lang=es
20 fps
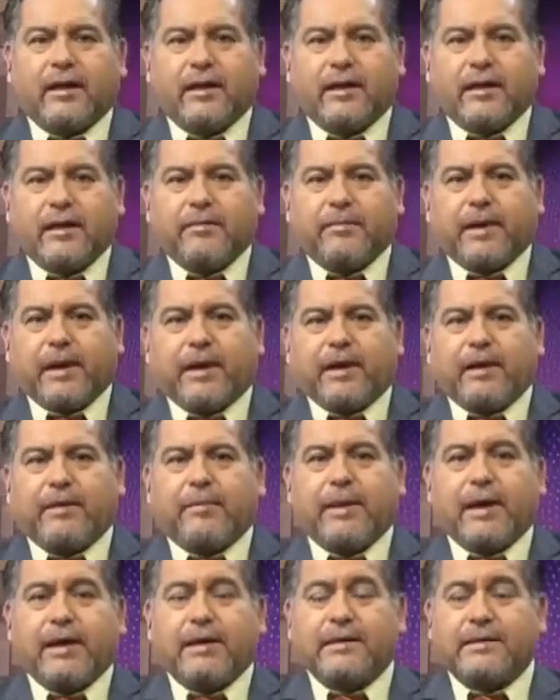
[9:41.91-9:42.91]
y,
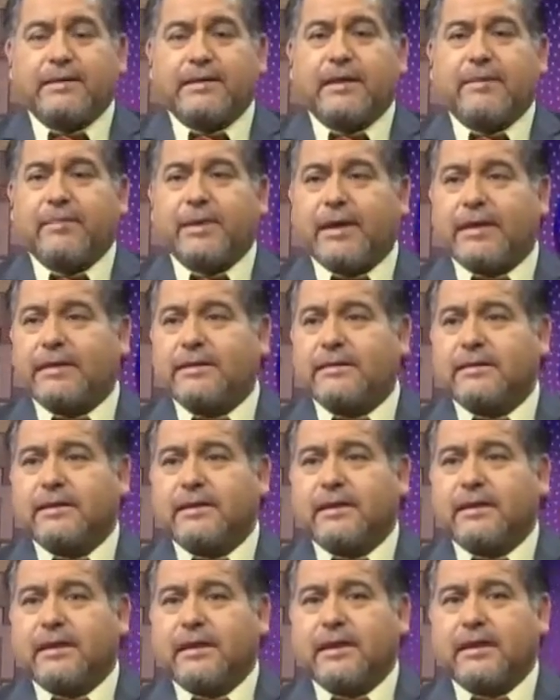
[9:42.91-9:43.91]
más, encima
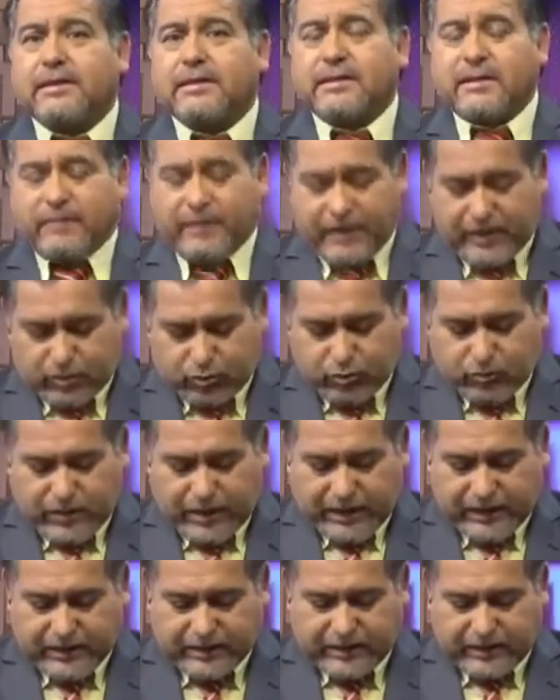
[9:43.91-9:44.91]
eh, se van a
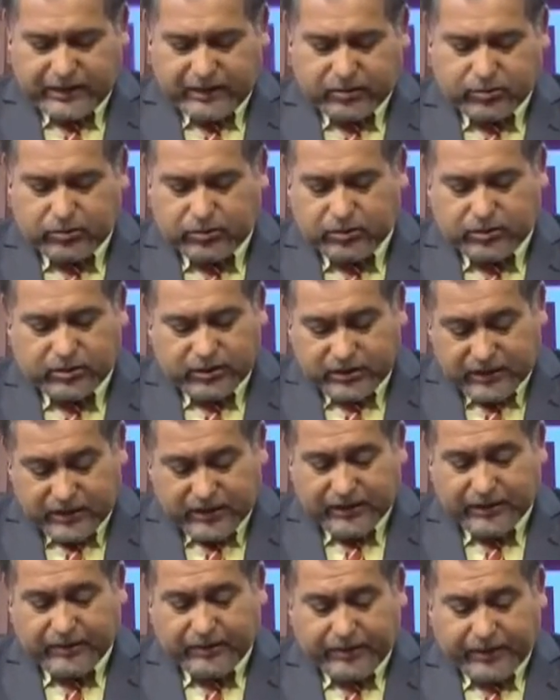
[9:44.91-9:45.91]
sumar, insisto,
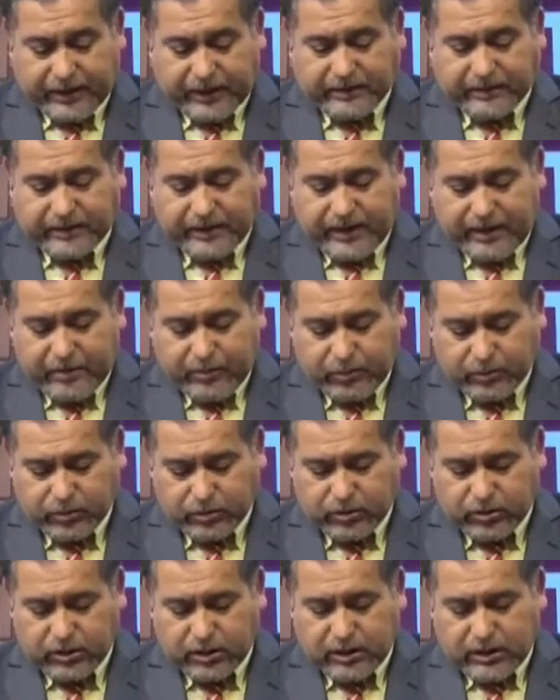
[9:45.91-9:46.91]

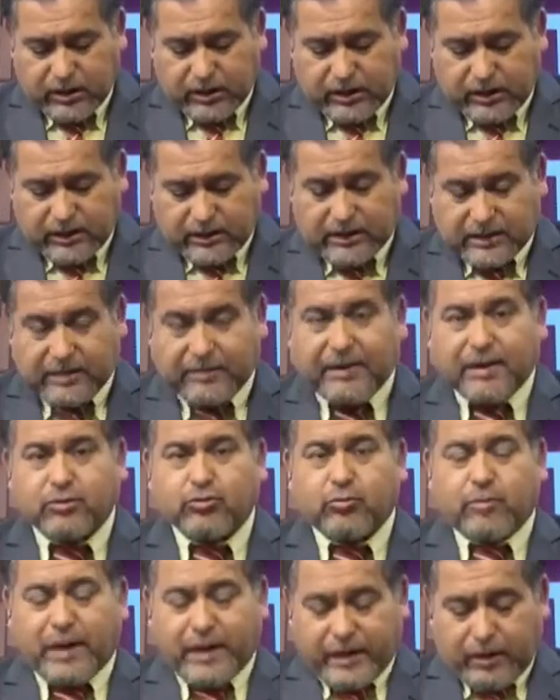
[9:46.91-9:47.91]
reiteramos, se va
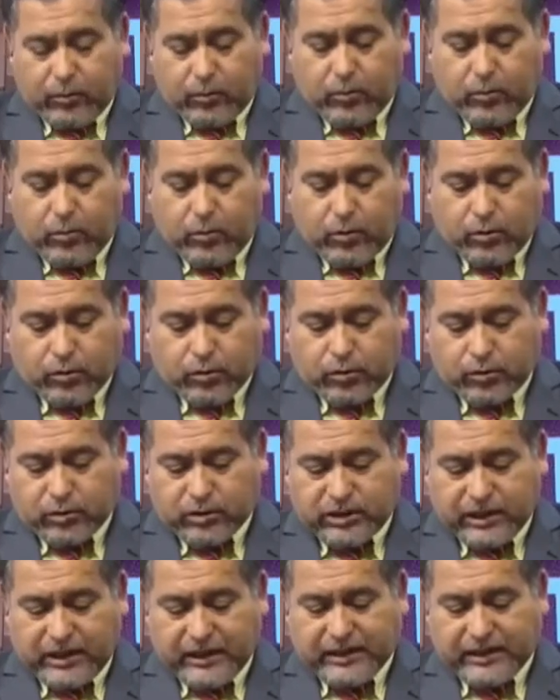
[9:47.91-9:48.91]
a sumar un
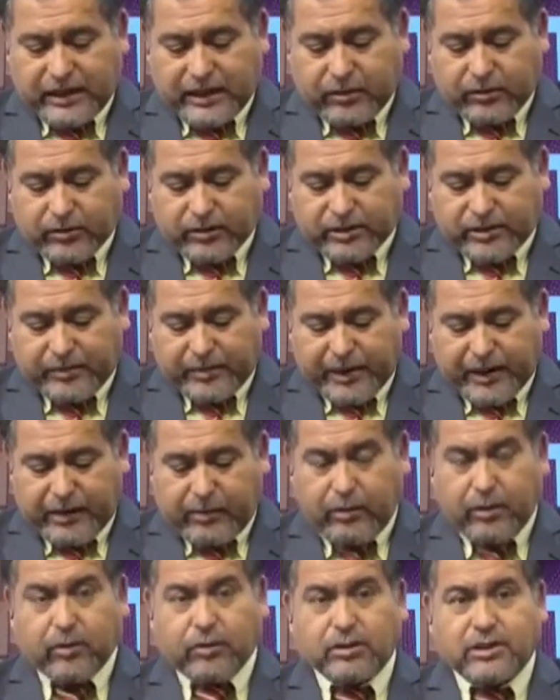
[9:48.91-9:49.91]
cordón sanitario entre
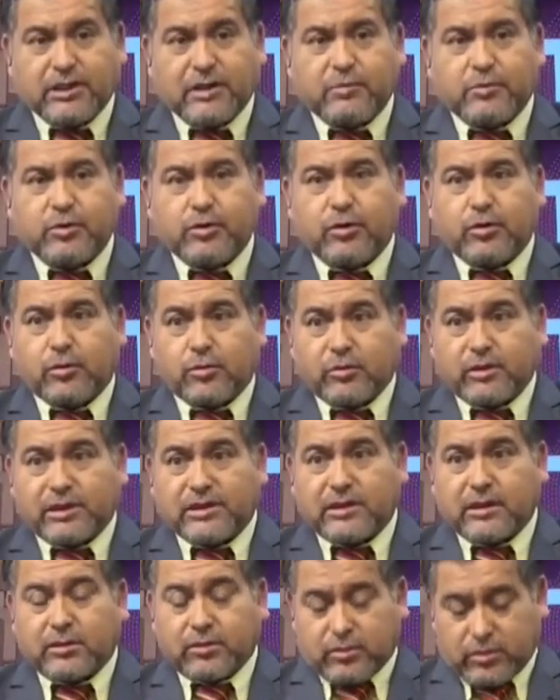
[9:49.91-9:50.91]
Penco y Concepción,
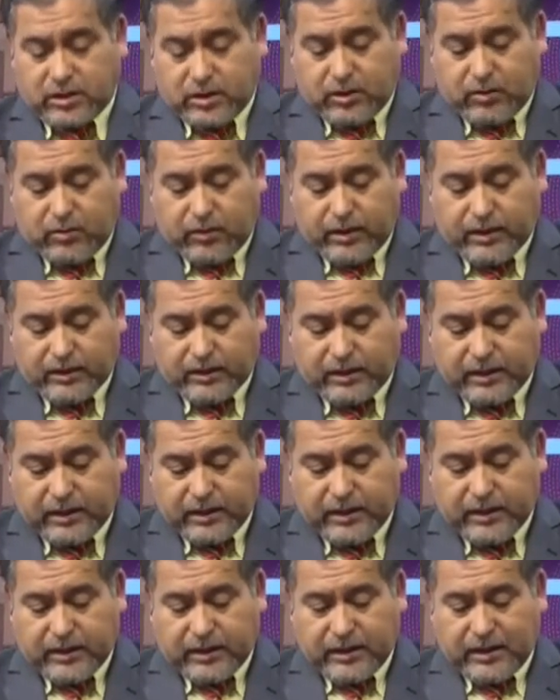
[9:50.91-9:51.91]
ruta
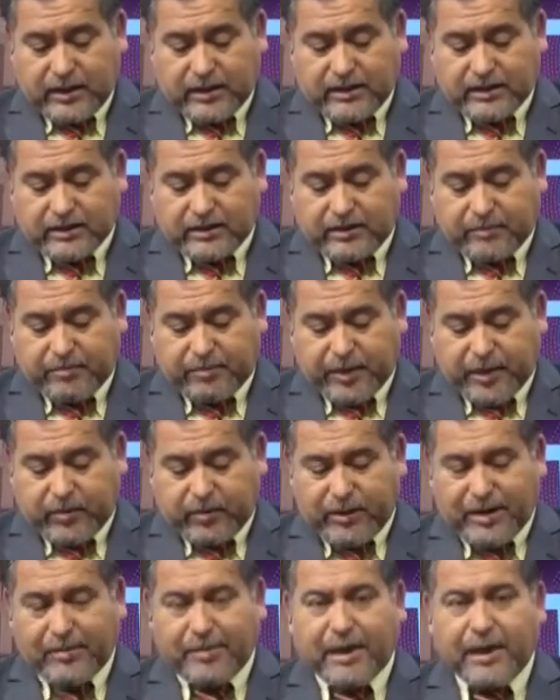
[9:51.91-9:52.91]
150, y entre San
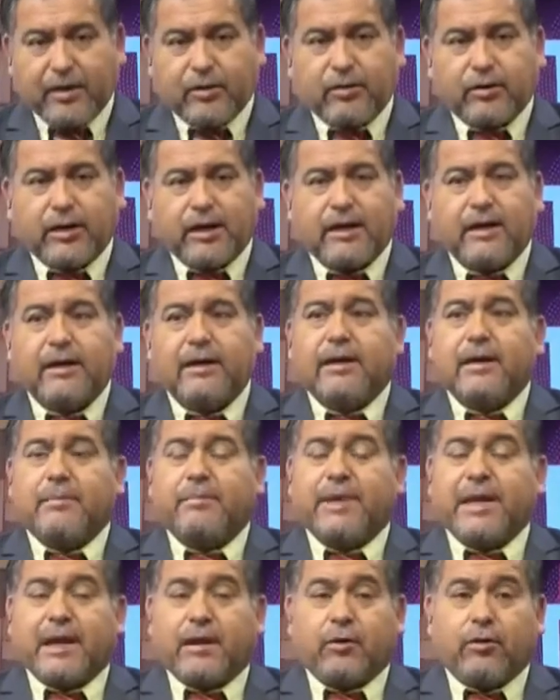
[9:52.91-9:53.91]
Pedro de la Paz y Coronel.
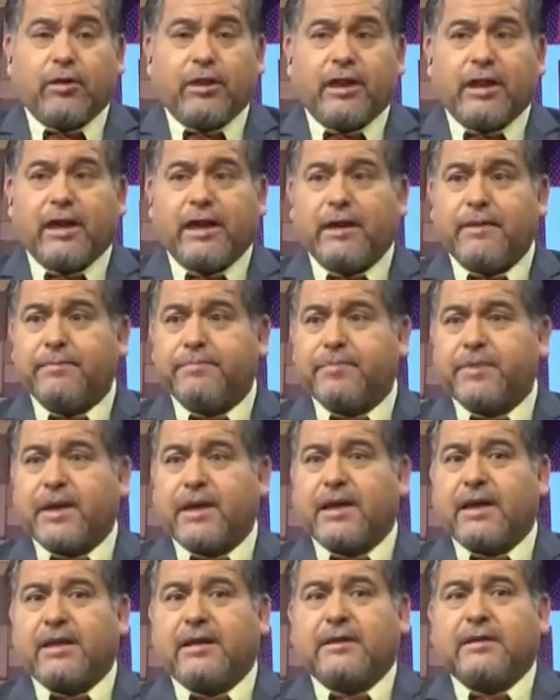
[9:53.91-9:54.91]
Mira, hoy día,
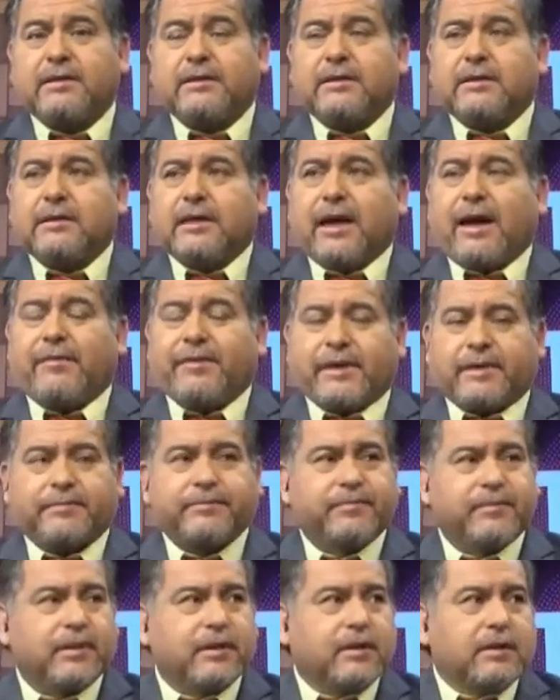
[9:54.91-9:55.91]
eh, a
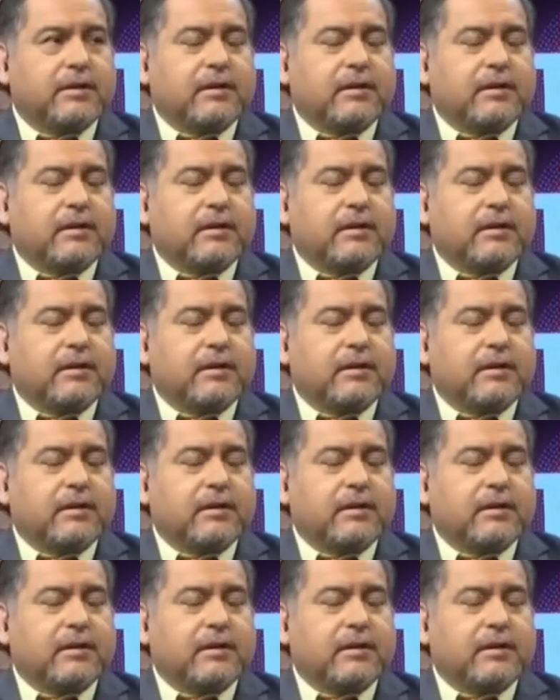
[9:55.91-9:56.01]
ver,